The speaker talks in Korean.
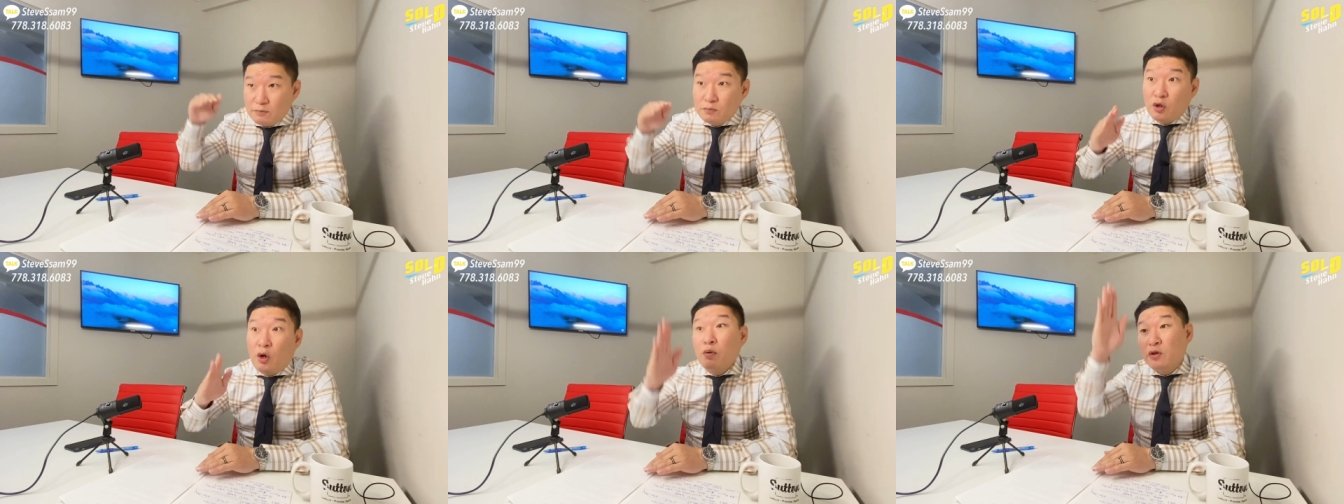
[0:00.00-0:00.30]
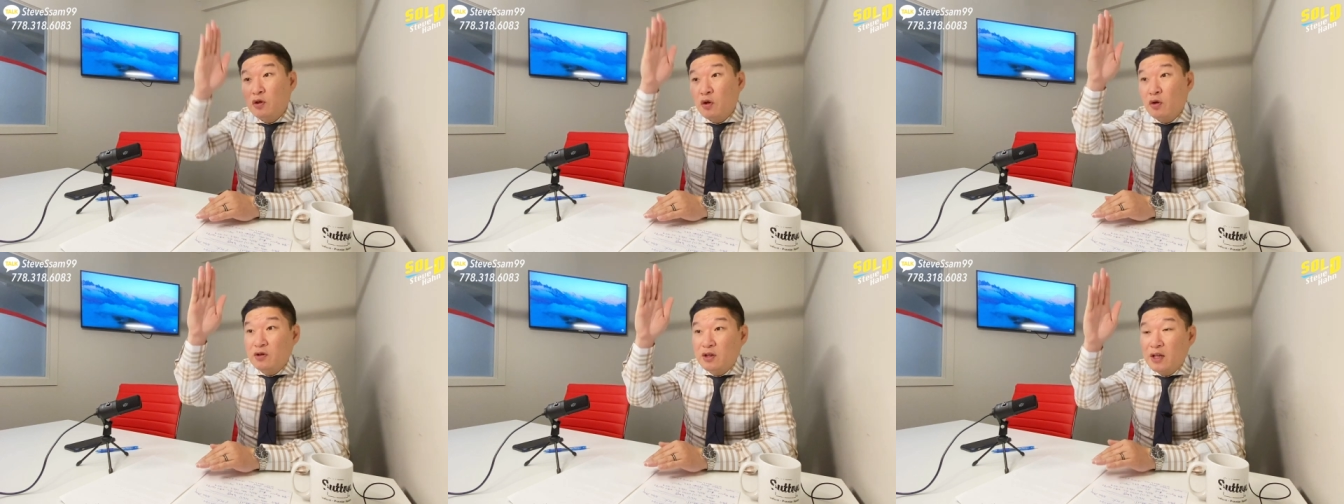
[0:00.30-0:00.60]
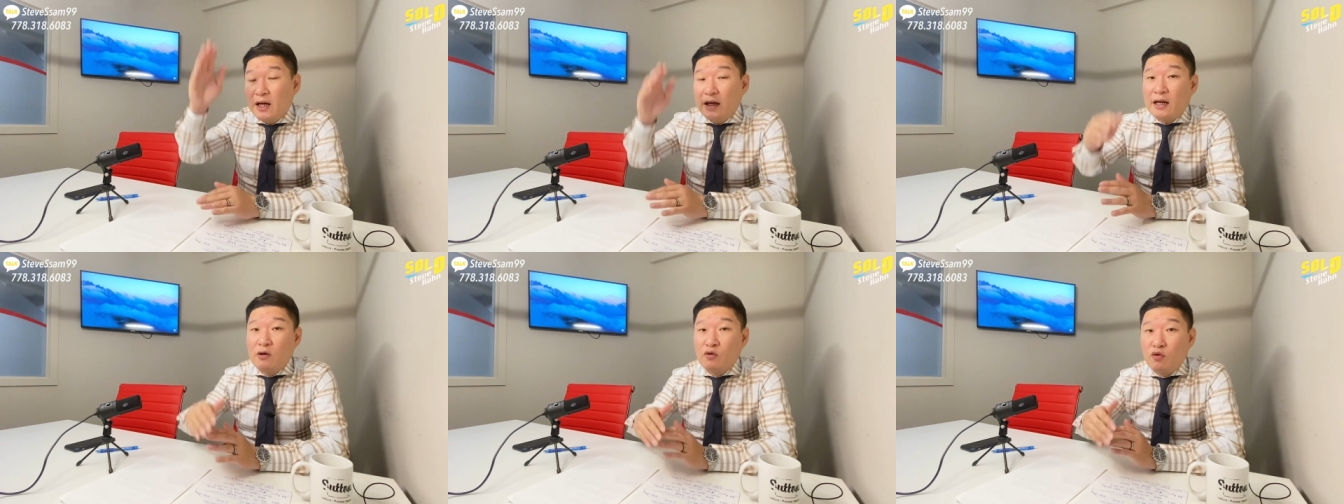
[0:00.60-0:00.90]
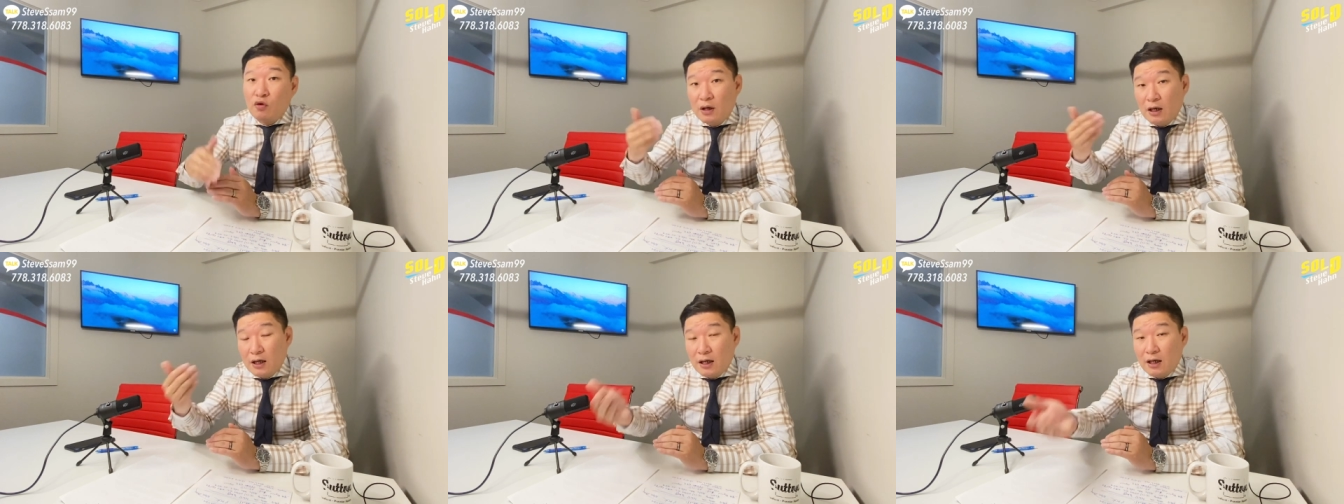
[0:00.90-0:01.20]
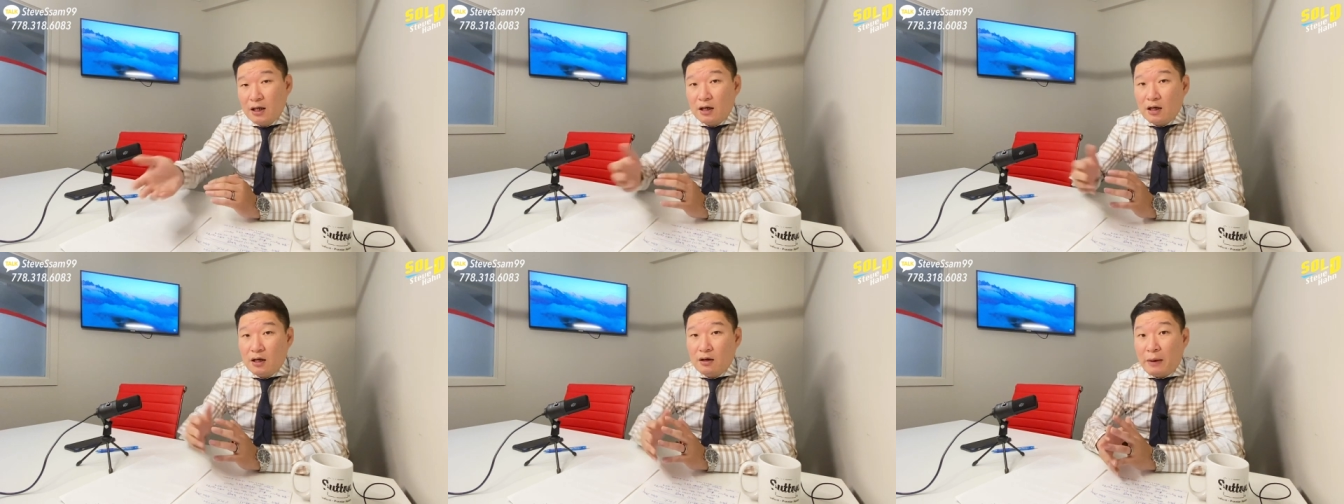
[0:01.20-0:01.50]
더 떴다라고
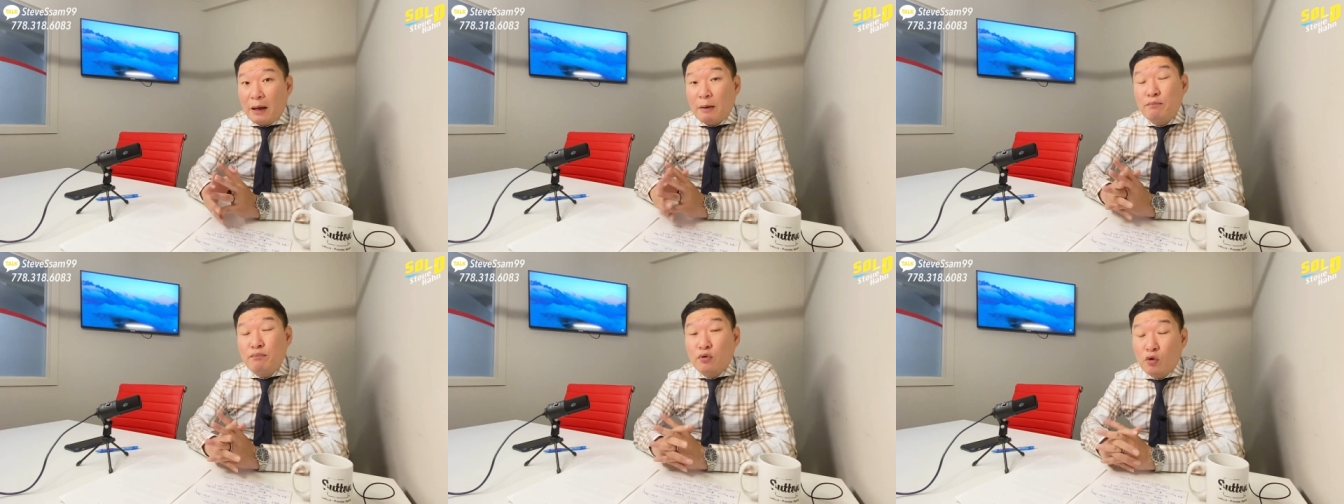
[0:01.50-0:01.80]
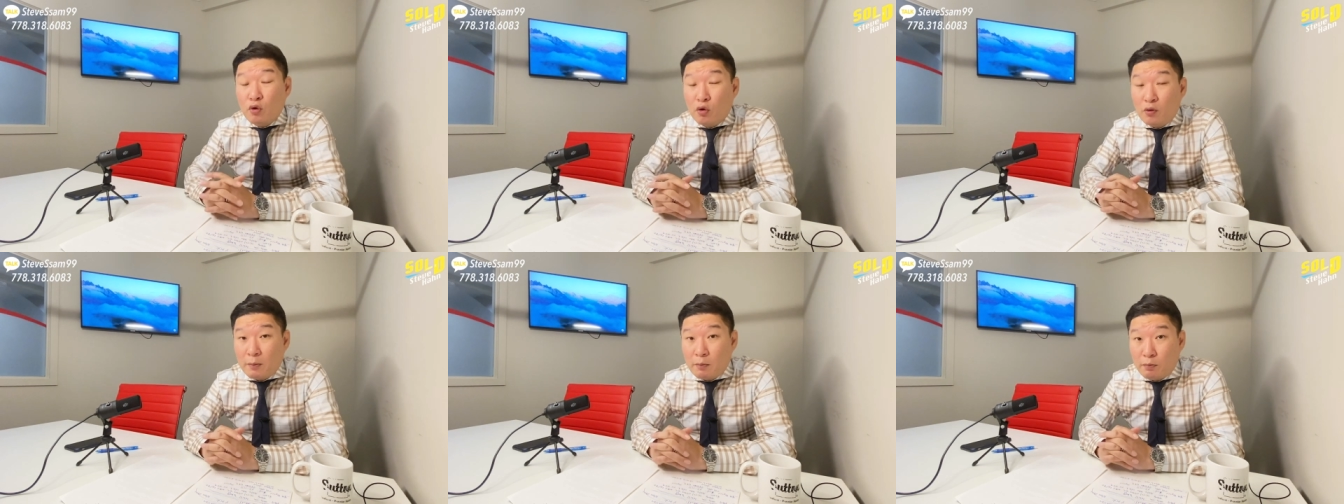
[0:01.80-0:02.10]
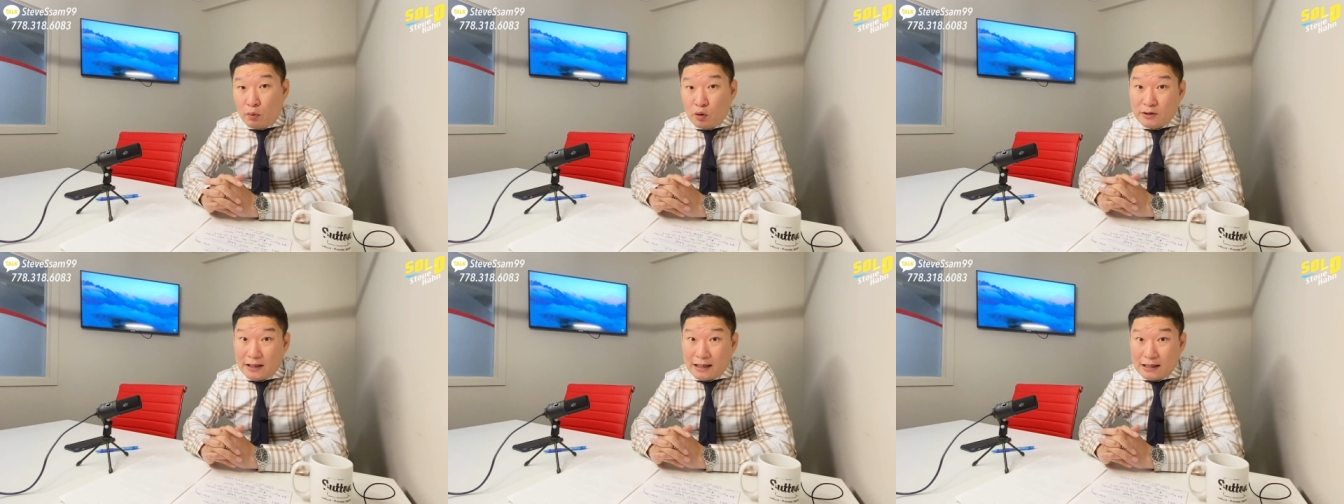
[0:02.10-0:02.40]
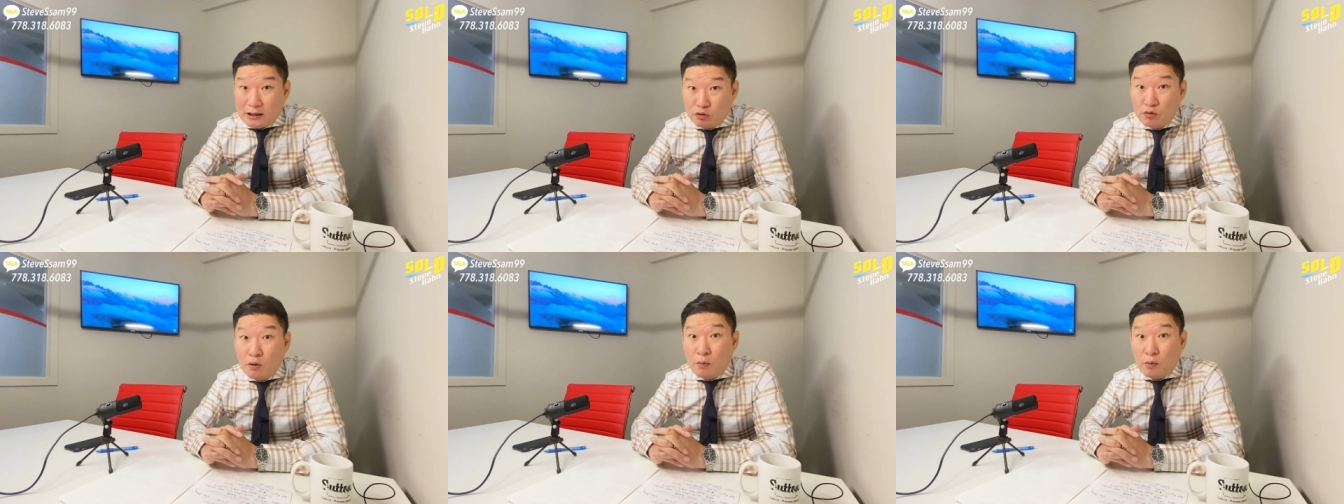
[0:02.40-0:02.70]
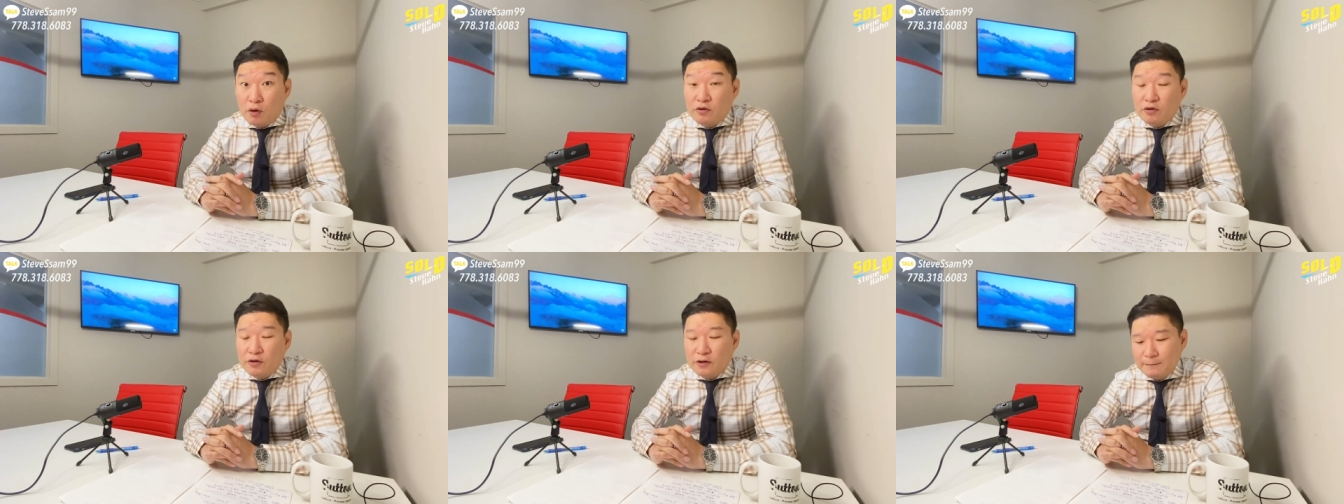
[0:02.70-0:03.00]
100% 보장할 수는
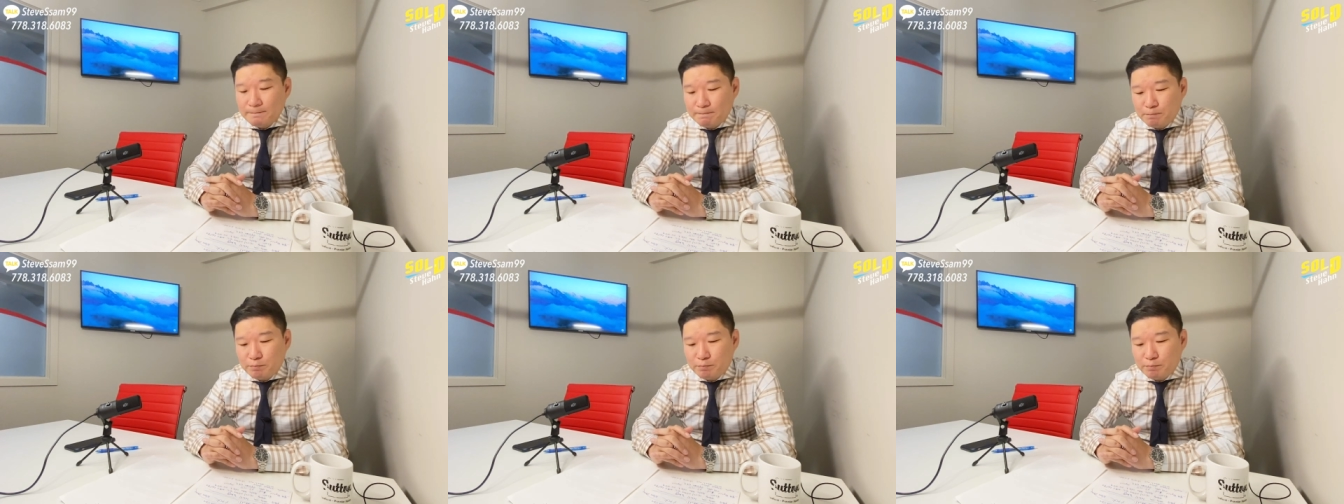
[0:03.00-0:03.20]
없거든요.